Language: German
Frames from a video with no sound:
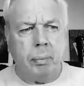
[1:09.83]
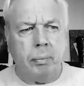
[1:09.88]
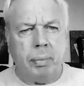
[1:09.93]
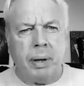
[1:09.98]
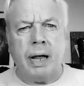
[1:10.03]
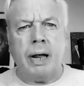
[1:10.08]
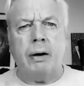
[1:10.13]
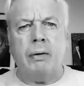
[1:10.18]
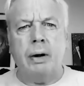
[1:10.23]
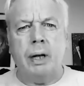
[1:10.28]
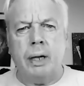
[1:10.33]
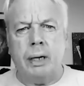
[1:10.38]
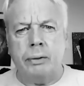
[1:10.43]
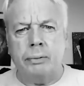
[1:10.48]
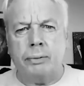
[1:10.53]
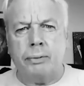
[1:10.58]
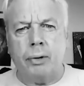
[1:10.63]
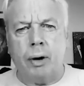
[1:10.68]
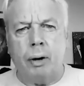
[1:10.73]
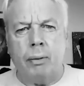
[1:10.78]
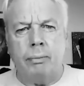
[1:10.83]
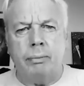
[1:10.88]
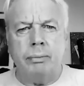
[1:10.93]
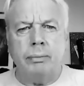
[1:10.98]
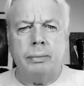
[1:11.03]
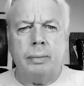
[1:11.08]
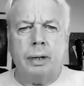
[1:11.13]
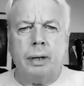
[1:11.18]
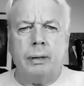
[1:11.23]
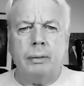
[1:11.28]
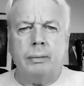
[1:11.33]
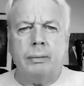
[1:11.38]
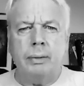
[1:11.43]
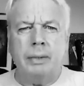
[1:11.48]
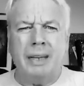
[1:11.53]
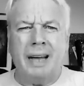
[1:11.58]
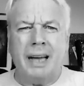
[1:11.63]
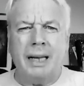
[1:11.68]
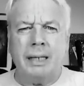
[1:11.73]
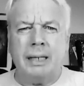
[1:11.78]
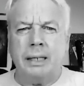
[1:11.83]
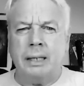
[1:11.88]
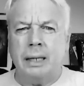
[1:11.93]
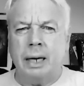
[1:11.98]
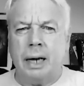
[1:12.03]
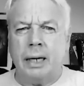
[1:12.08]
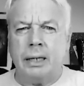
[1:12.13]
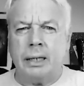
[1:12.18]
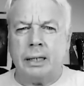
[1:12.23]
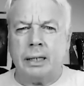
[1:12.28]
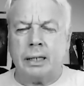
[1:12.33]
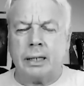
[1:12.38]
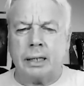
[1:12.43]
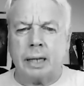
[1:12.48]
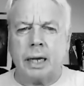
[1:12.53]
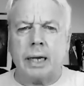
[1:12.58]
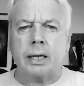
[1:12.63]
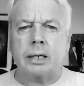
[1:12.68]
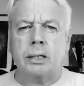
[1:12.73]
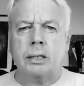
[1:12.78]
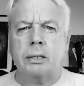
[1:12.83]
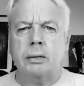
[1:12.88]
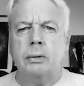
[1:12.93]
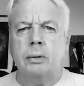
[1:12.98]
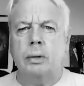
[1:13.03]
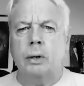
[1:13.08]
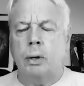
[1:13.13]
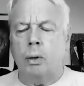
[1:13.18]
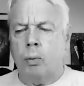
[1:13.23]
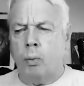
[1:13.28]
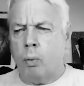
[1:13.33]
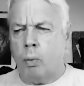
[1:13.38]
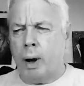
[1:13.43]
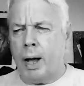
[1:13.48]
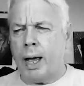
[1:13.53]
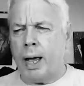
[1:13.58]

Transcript: period from in der Zeit von